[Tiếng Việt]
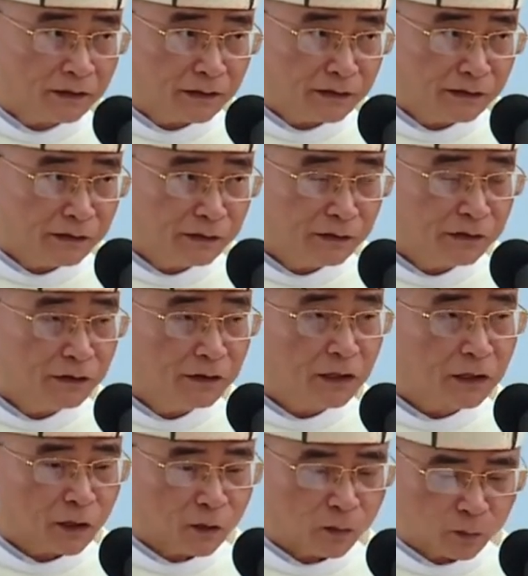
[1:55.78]
Kính thưa
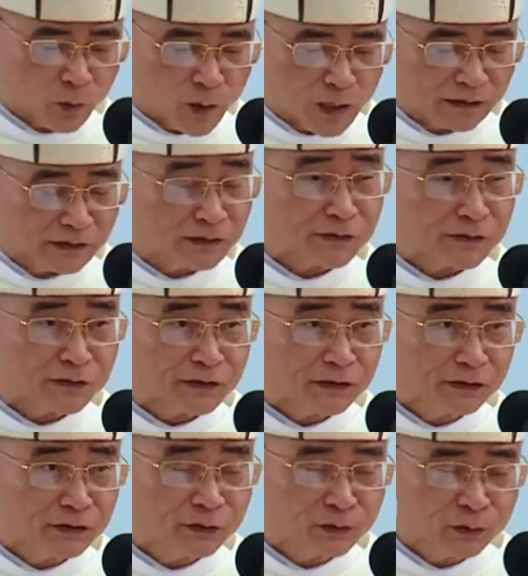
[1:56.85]
Cộng đoàn
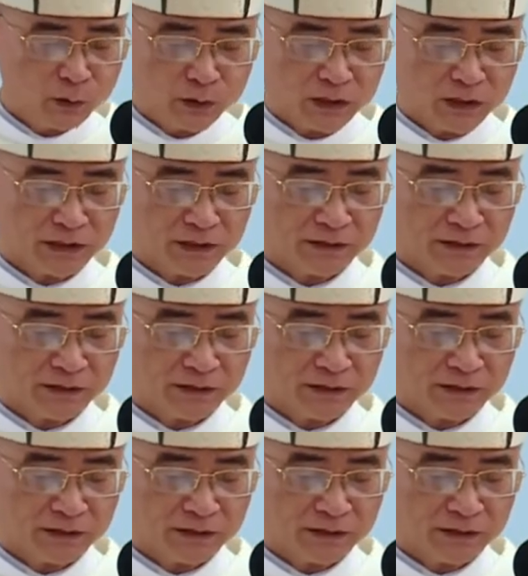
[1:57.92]
Dân Chúa